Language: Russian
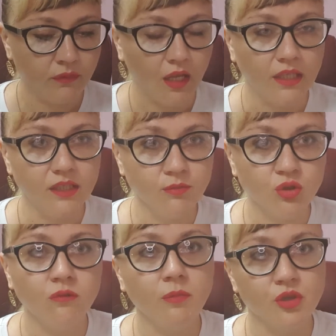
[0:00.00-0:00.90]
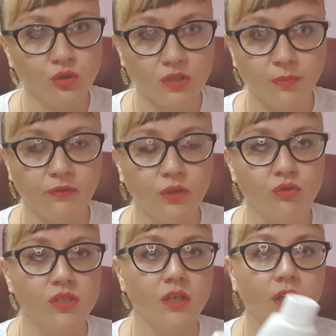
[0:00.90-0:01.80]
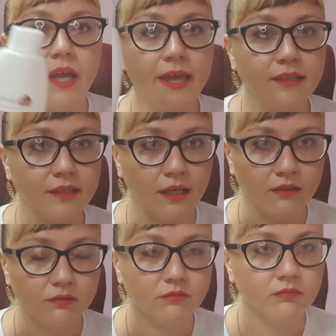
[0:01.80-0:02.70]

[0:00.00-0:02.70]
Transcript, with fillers: Одним словом, еще раз повторюсь, это